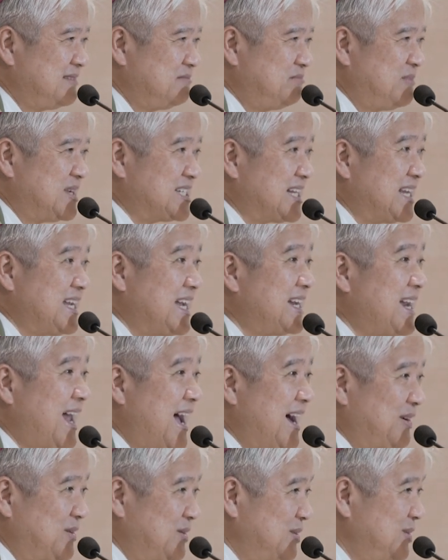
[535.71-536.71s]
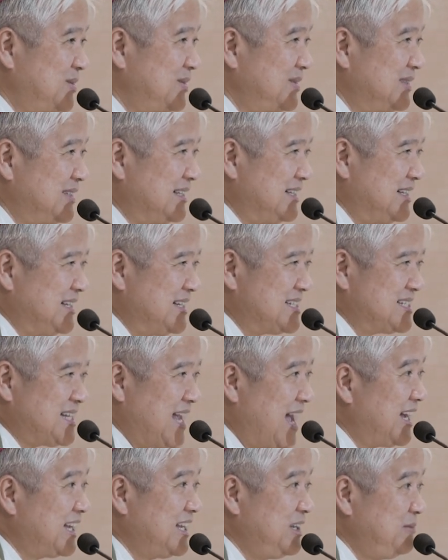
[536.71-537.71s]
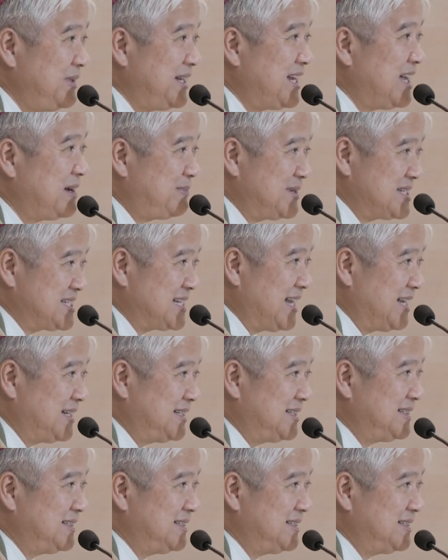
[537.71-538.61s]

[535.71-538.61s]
masaya na ako sa aking pinapasan